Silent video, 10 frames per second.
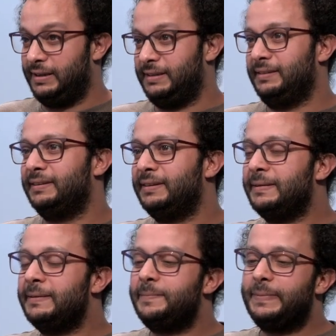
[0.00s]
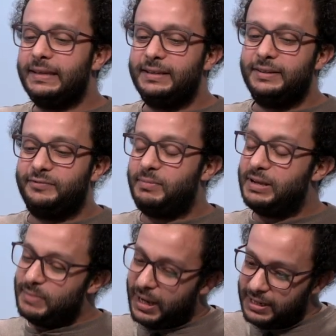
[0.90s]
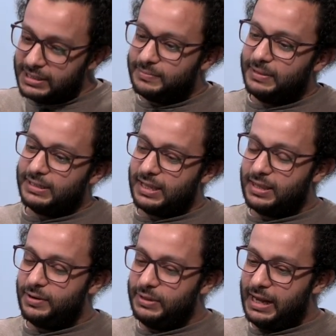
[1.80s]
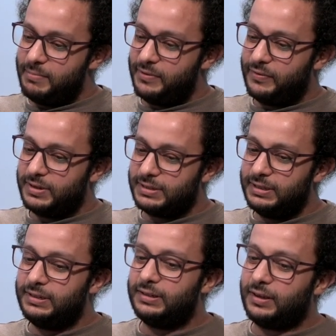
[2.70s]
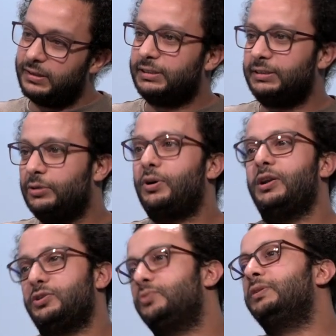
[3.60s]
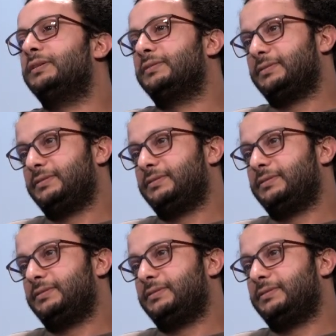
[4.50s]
يعني فبعد ما خلصت المدرسه الثانويه العامه في فلسطين قررت اني اروح على سوريا